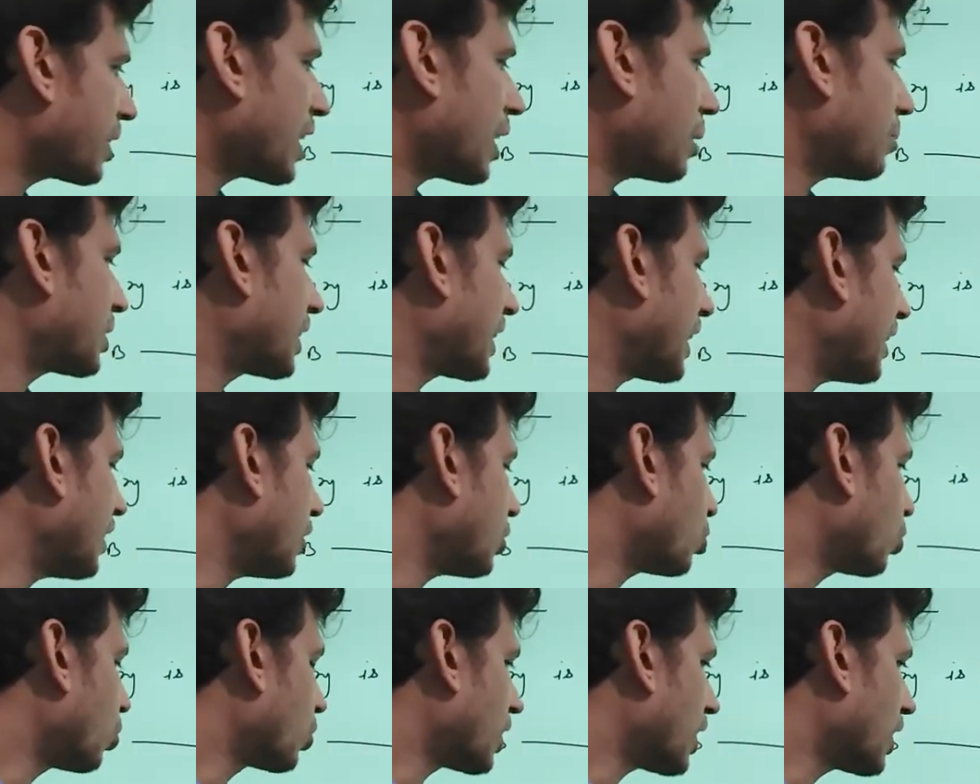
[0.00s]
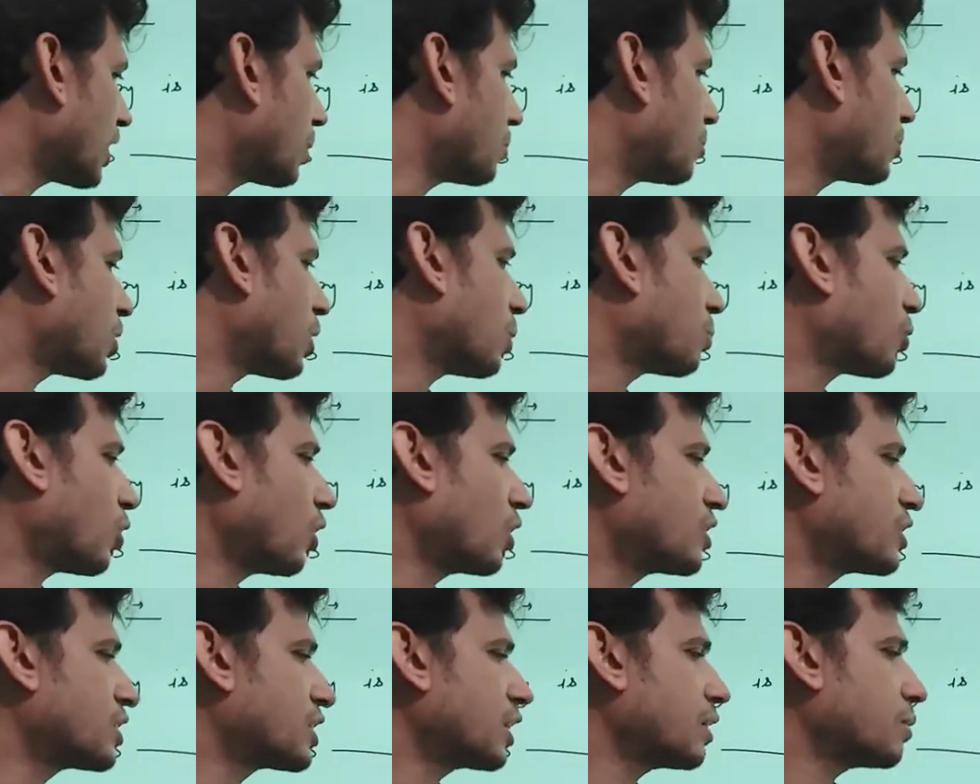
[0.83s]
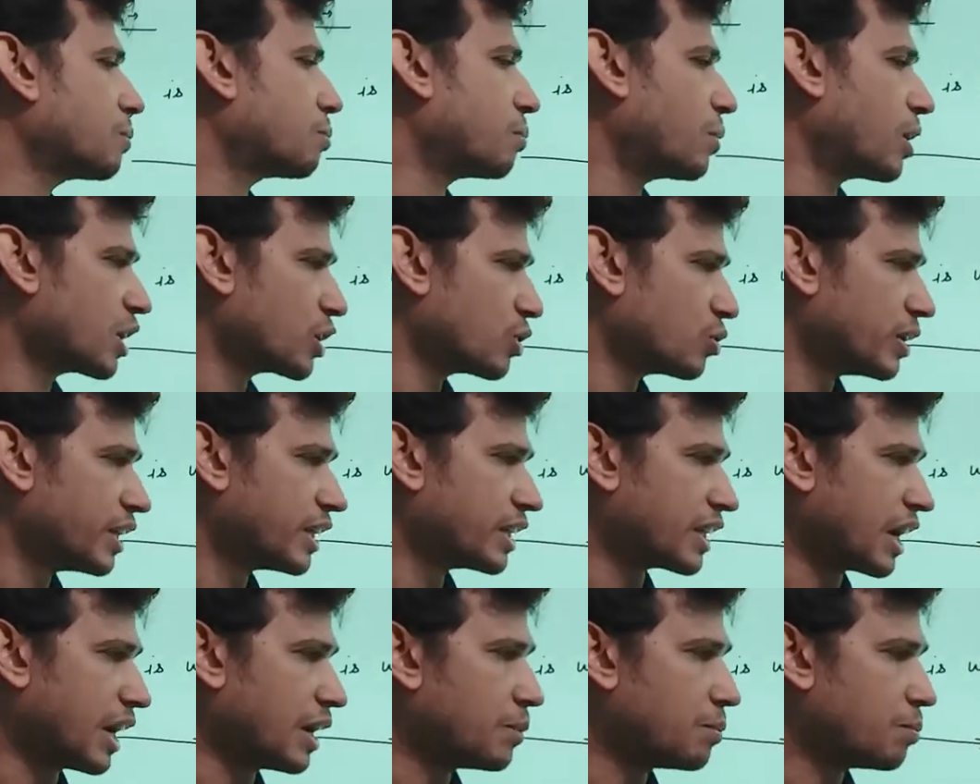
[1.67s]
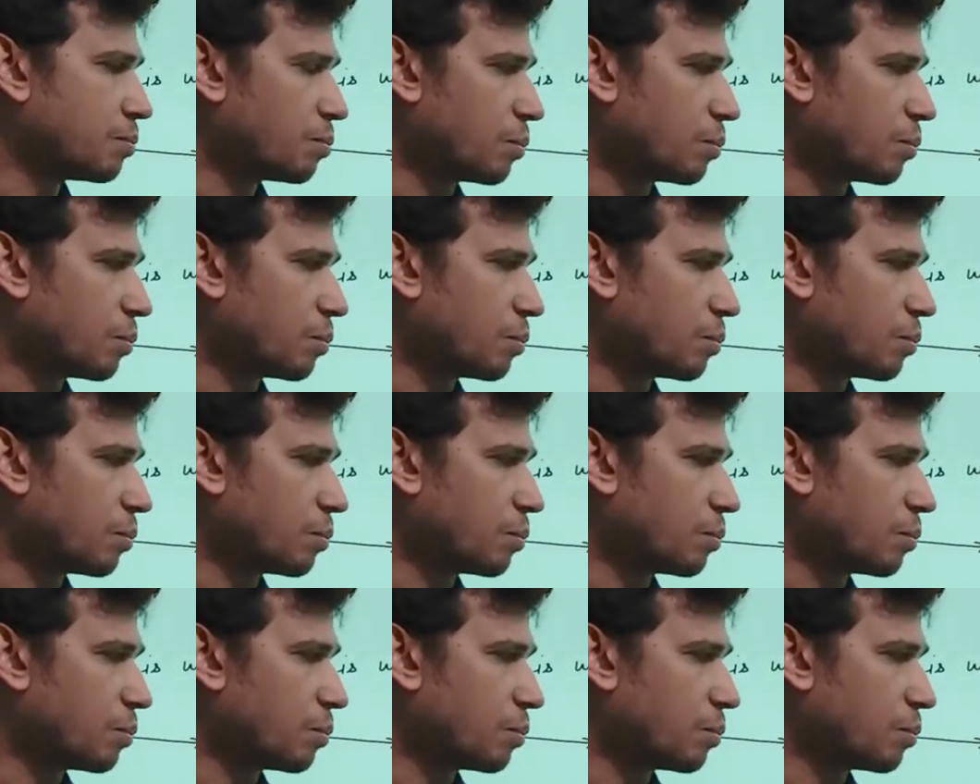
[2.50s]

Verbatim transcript: बी क्या बताए टोटल नंबर ऑफ कॉलिजन पर यूनिट टाइम